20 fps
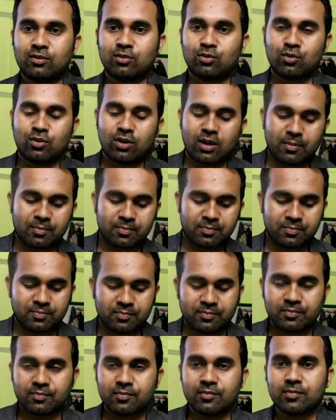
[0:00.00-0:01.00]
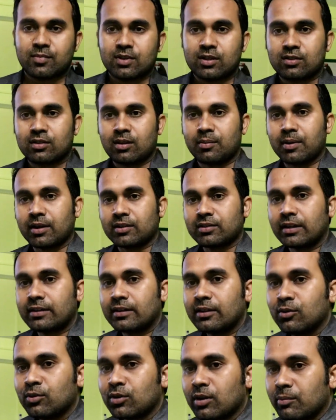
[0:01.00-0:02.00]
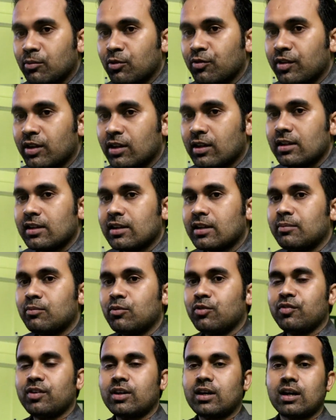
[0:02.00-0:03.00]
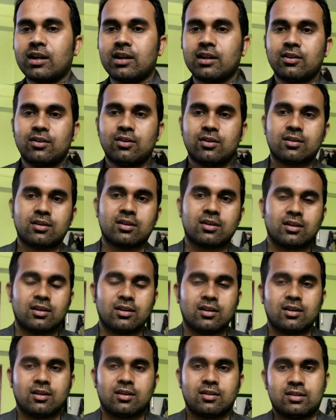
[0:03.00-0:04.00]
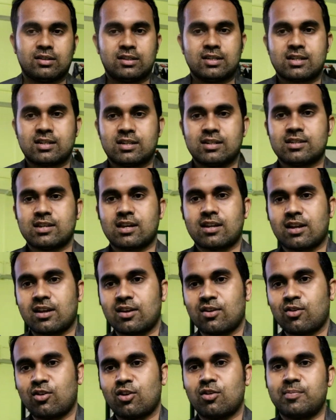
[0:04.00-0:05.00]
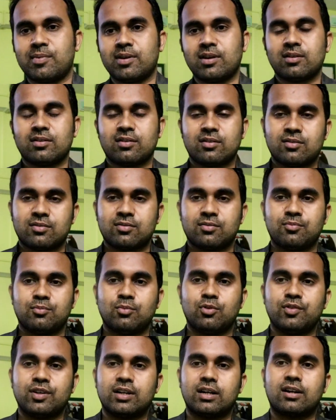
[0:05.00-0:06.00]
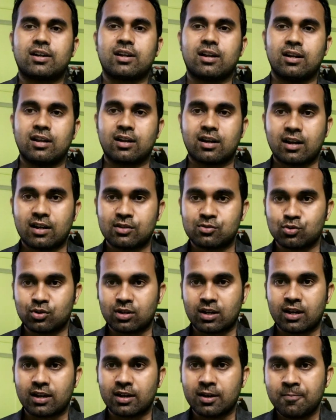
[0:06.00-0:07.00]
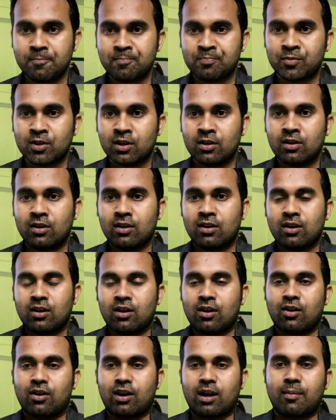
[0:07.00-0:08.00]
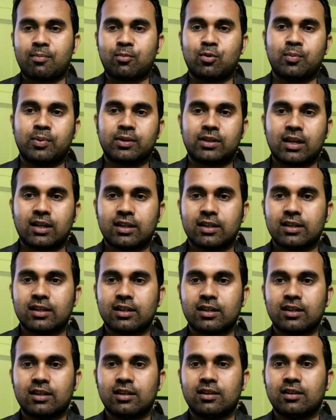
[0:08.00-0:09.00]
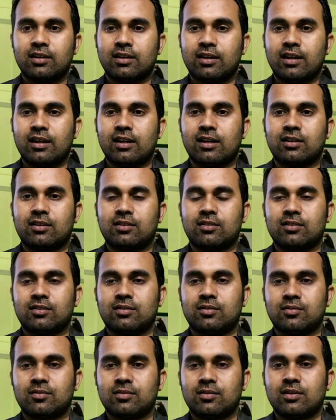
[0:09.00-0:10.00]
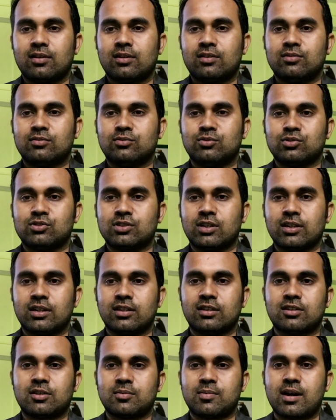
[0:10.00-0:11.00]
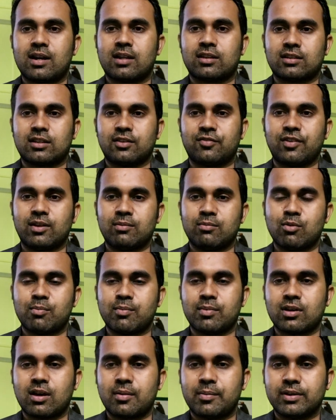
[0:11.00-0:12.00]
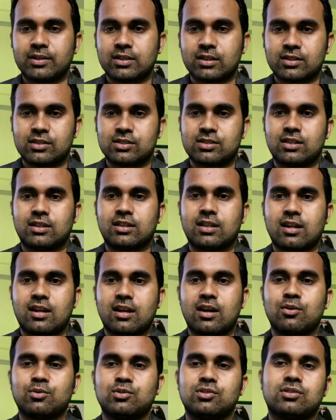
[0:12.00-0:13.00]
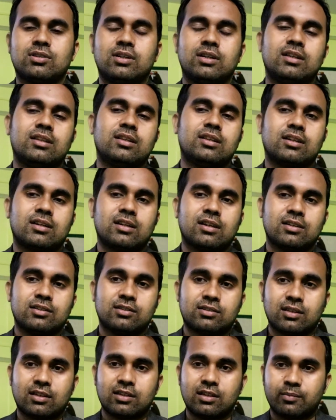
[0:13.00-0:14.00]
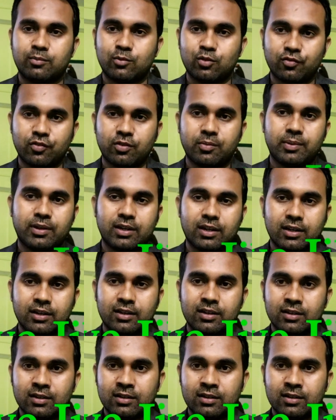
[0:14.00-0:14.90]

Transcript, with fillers: तो आप सब एक्साइटेड होंगे मूवी के लिए कि मूवी आ रही है और देखने जाना है हॉल में मूवी का ट्रेलर आ चुका है और आपको बता दें कि एक जो षडयंत्र भारत की फिल्मों में हमेशा से चलता रहा है उसी षडयंत्र का हिस्सा ये मूवी भी है